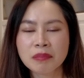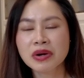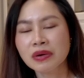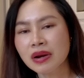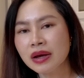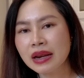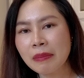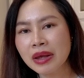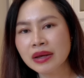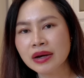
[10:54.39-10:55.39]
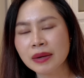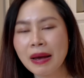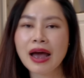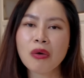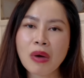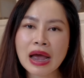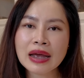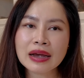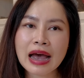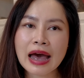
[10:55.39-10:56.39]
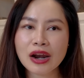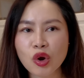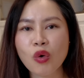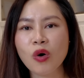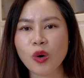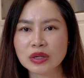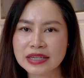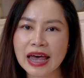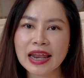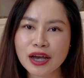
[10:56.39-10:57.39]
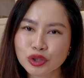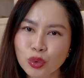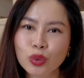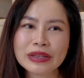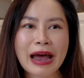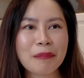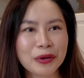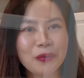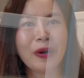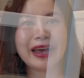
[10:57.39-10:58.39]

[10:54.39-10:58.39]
มันก็เลยทำให้เกิดภาวะขาลงของสายลักชูตามไปด้